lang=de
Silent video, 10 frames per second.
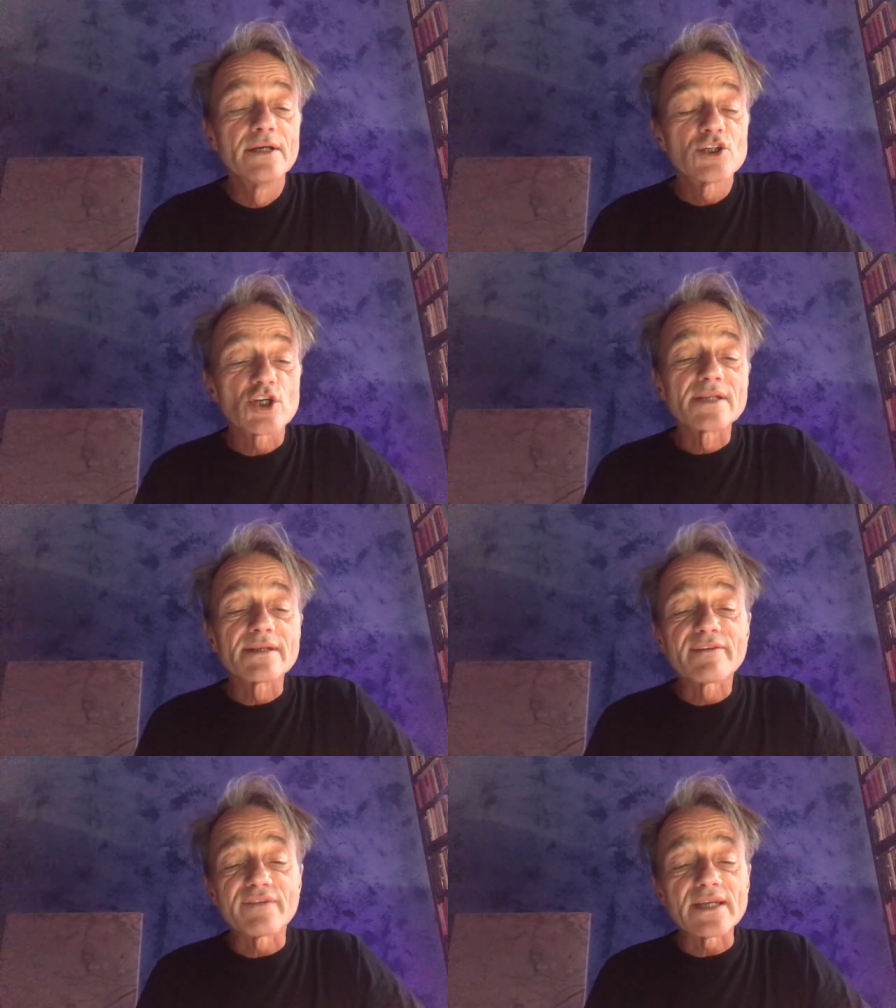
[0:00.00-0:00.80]

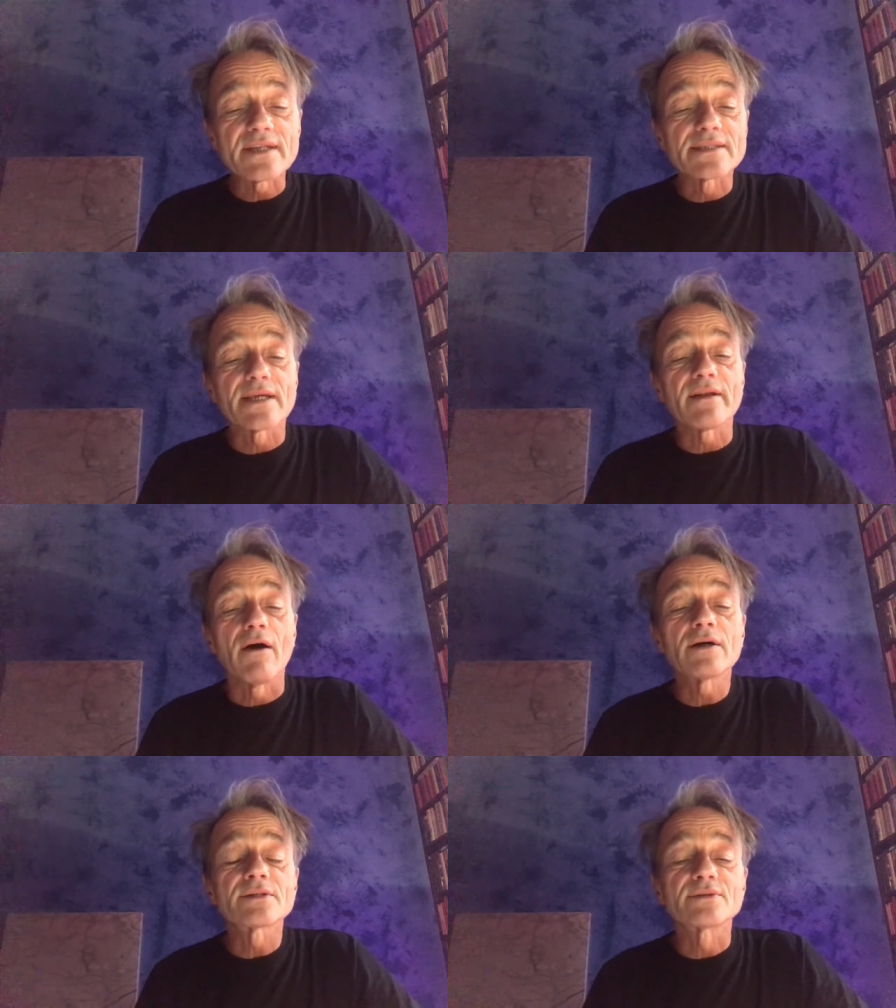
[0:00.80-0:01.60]
Schließlich fährt er seit
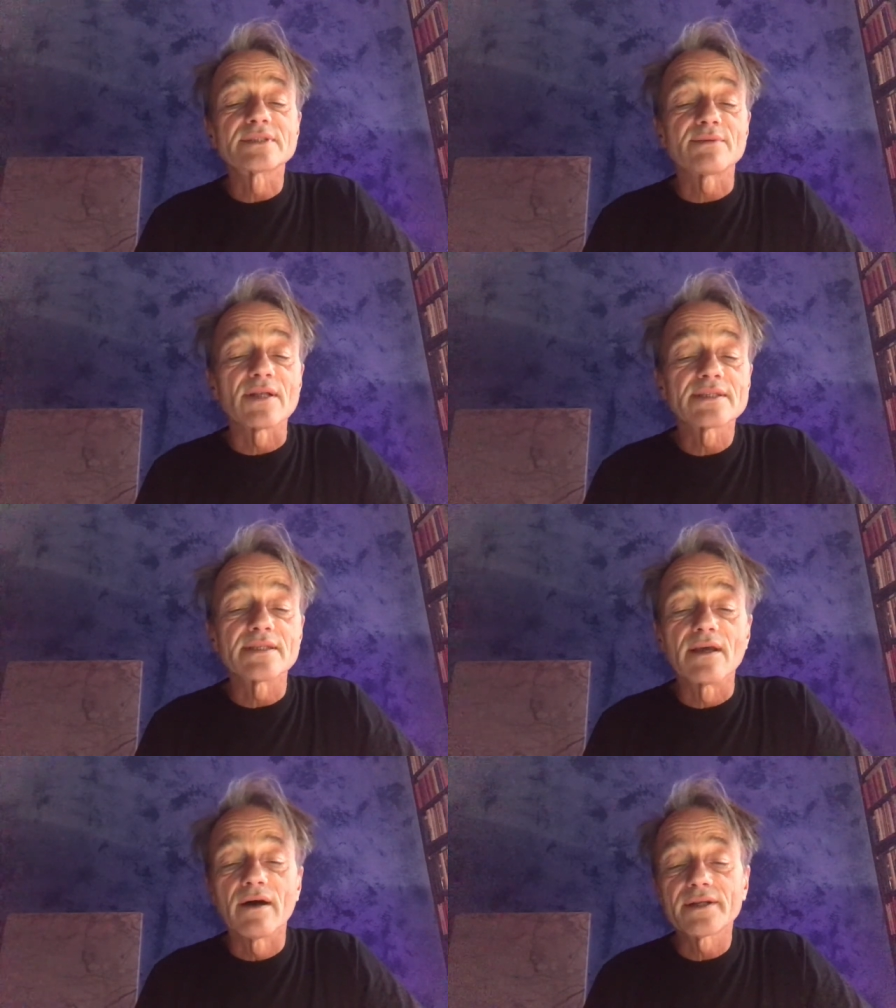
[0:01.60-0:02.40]
28
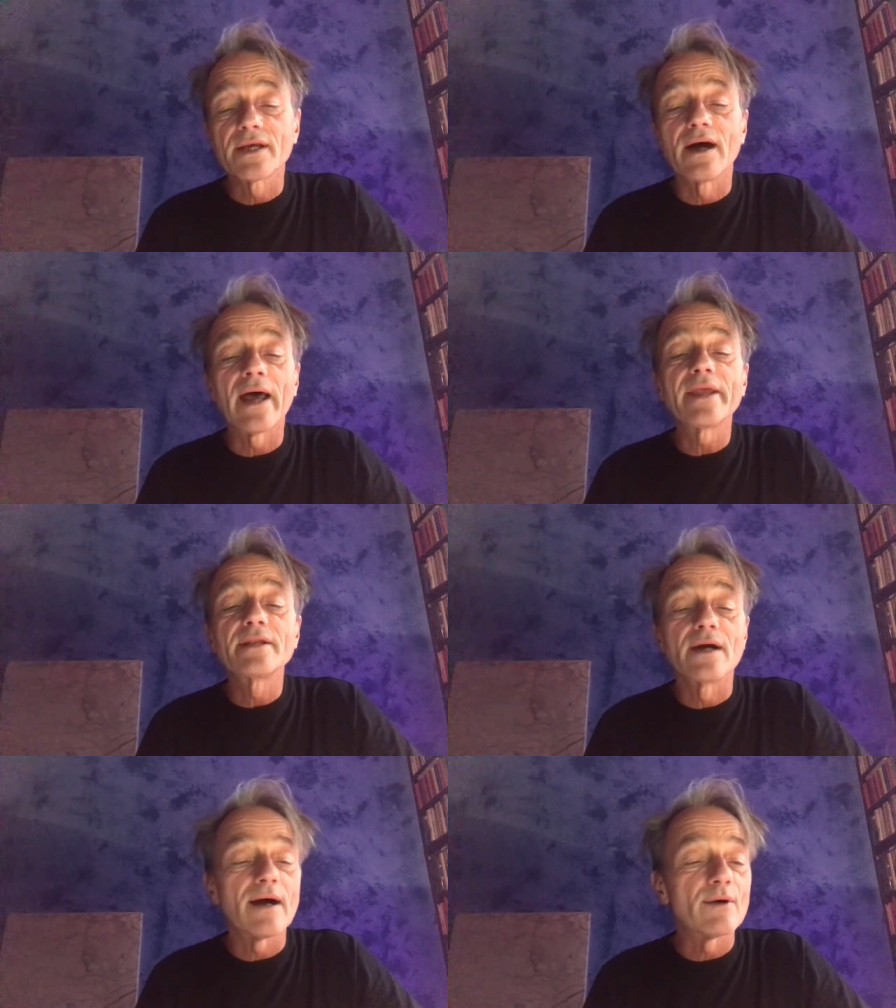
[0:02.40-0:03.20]
Jahren Jahr ein
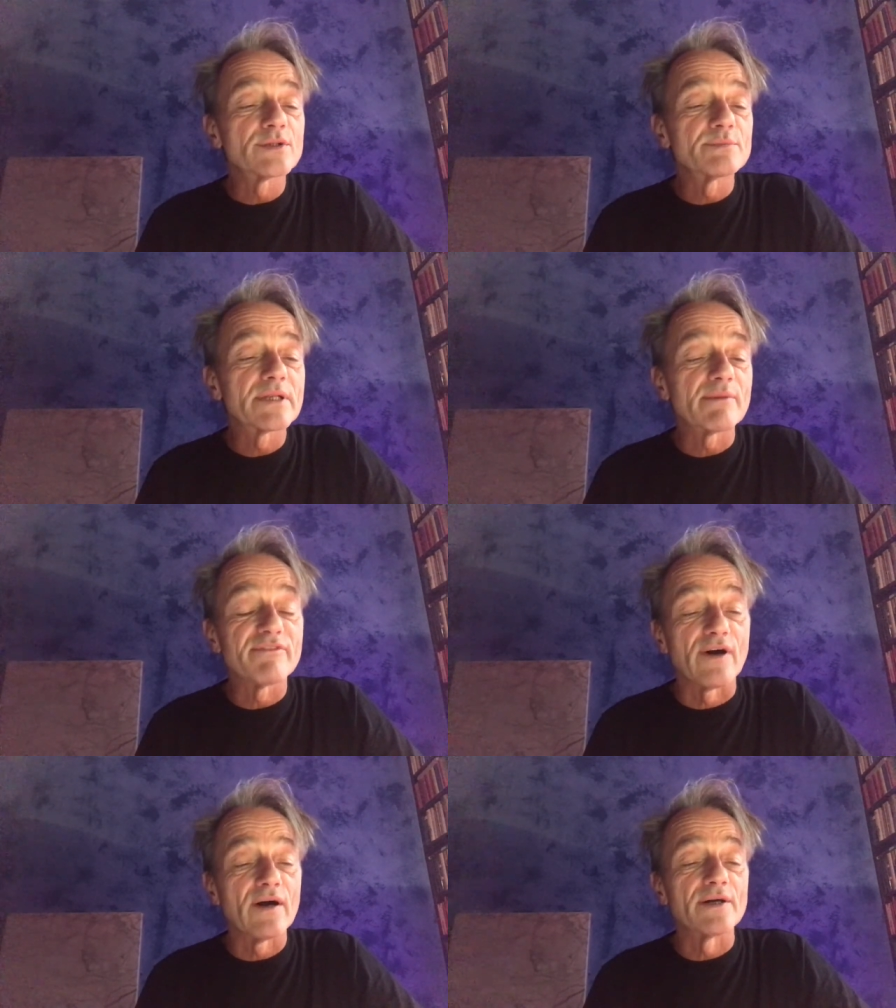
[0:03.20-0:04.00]
Jahr aus mit dem
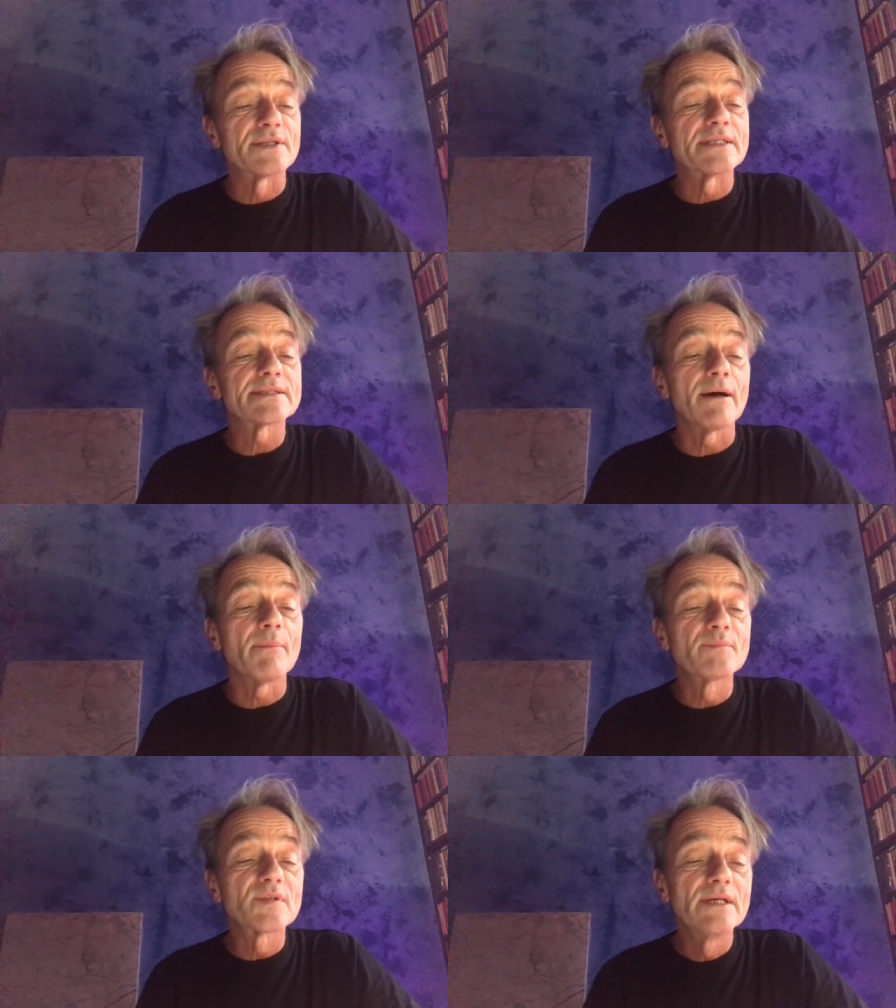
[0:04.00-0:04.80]
Fahrrad ins
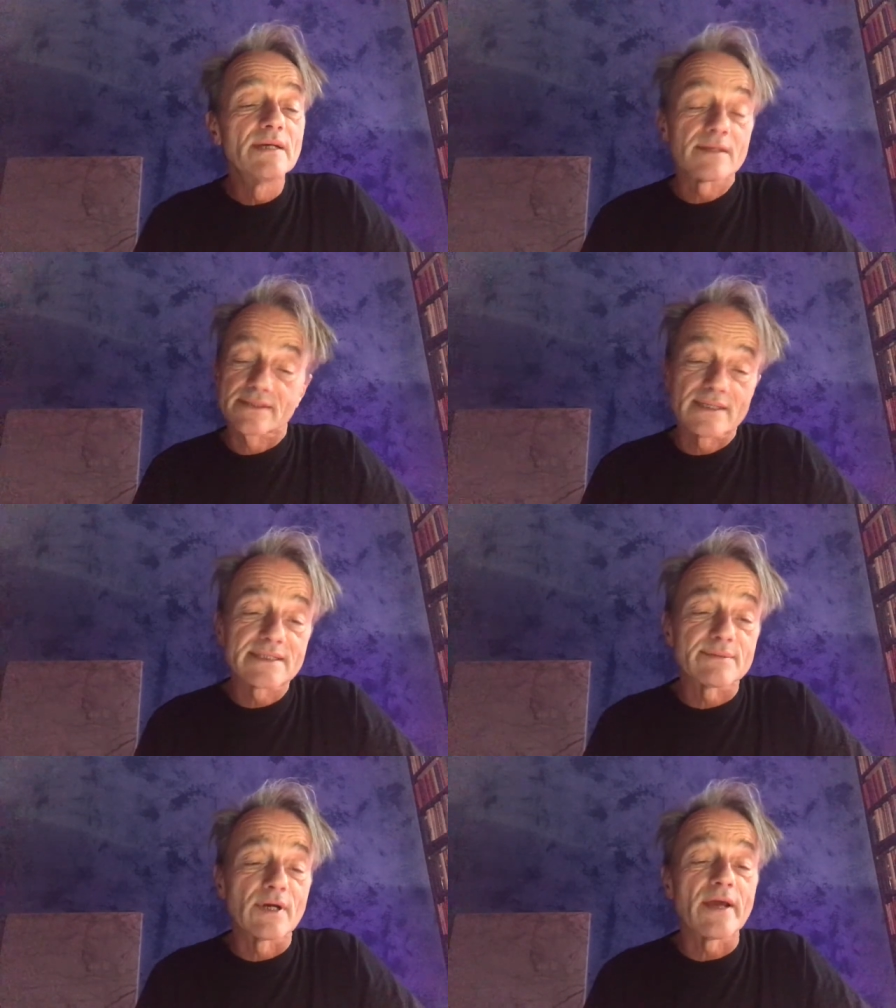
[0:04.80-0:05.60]
Amt, das jetzt
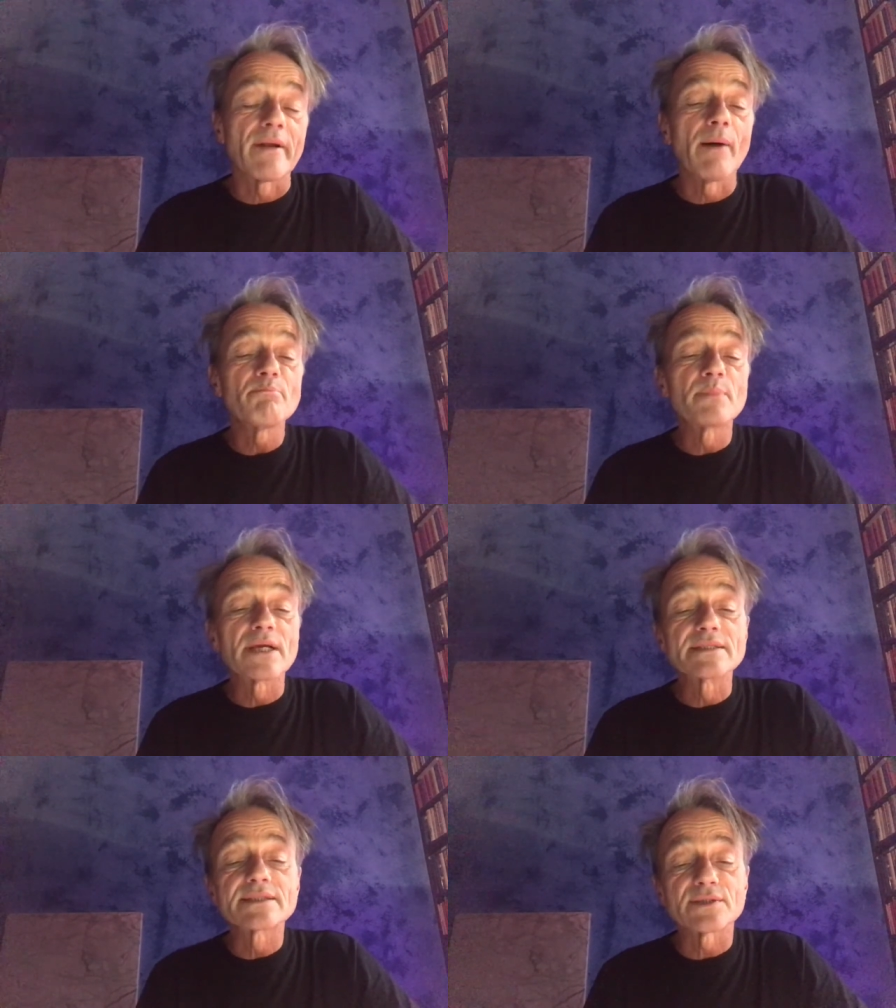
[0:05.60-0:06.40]
zwar kein Amt mehr
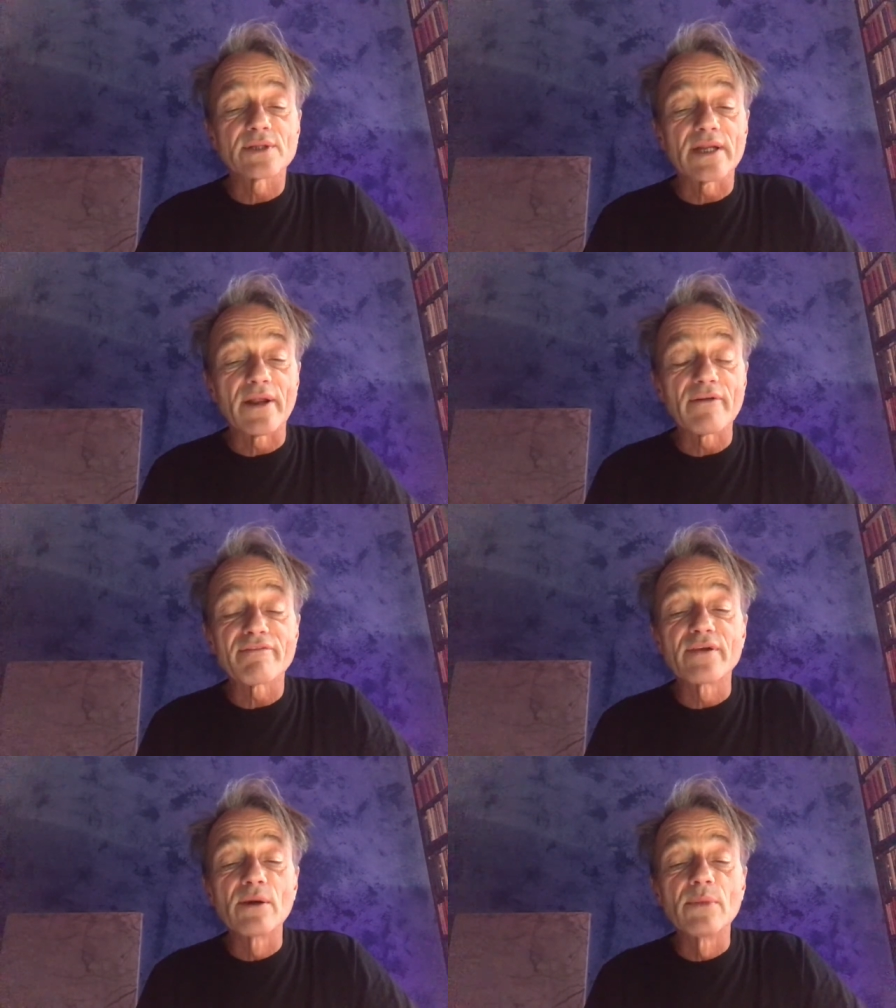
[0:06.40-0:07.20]
ist, sondern eine
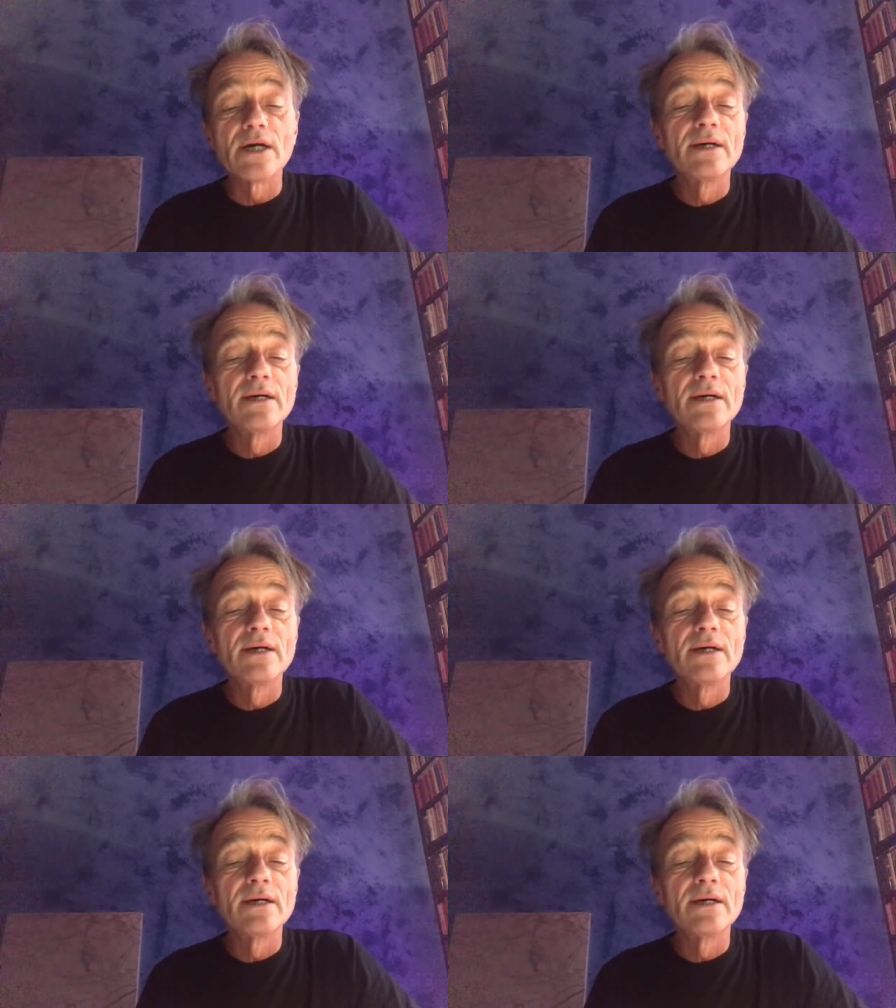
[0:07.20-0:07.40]
Firma,